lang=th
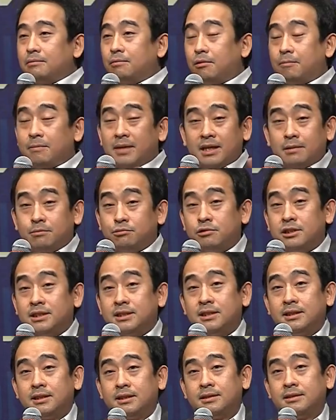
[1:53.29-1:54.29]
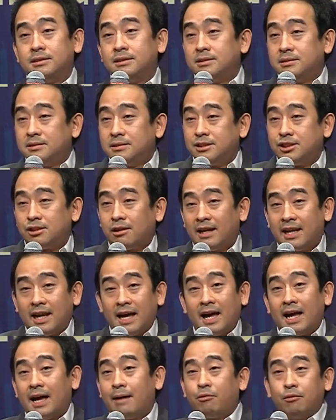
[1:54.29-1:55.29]
ผมไม่ได้พูดถึงดอล
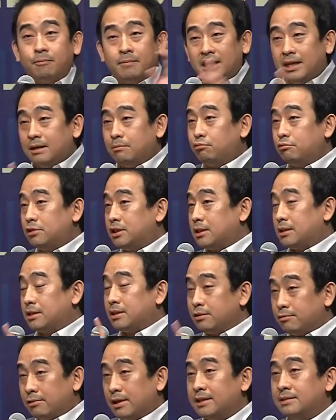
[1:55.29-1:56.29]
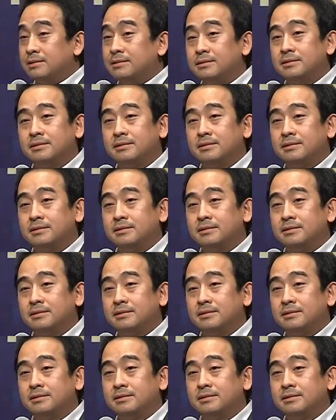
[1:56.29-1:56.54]
ลาร์ผมไม่ได้พูดถึงหยวน